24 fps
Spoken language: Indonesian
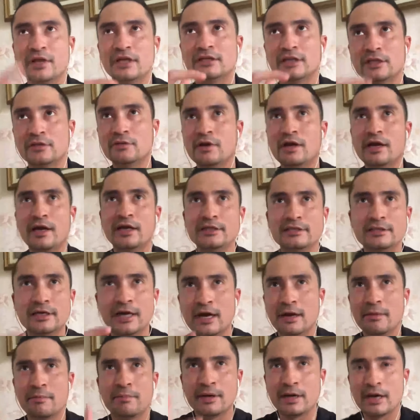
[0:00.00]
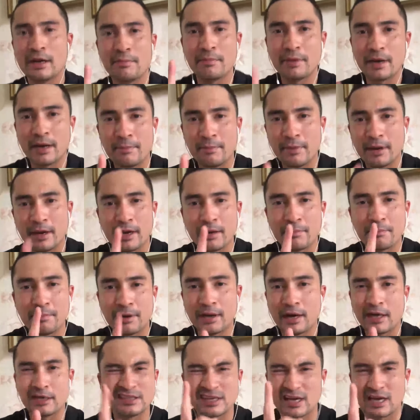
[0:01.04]
dan satu lagi jangan pernah meremehkan
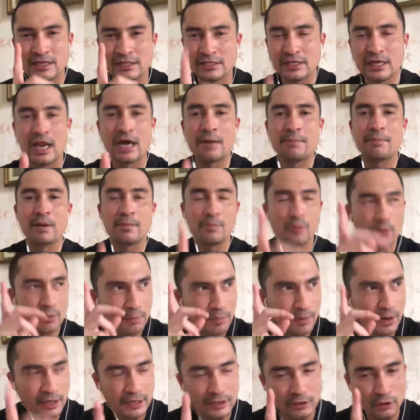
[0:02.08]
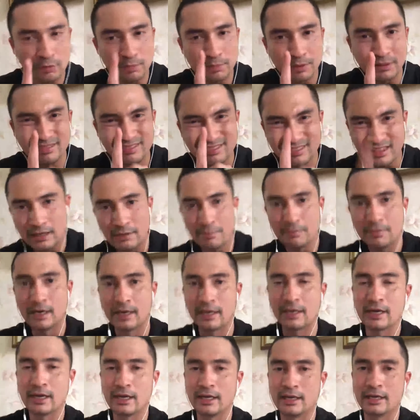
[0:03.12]
peran sekecil apapun peran itu penting
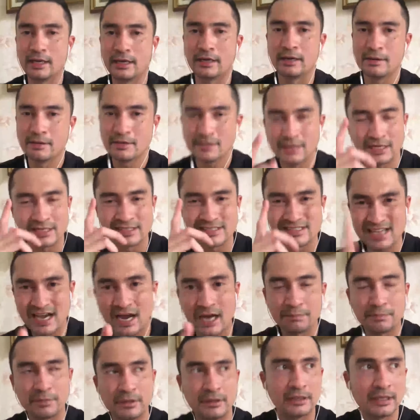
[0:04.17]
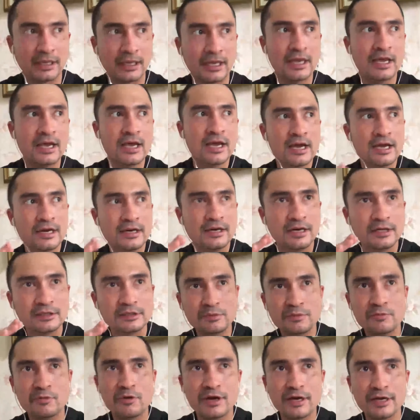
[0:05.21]
bagi kalian dan sangat penting dan
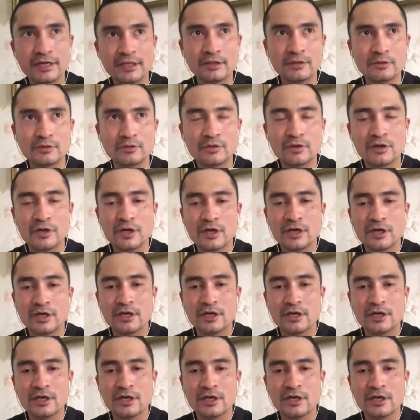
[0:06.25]
semua itu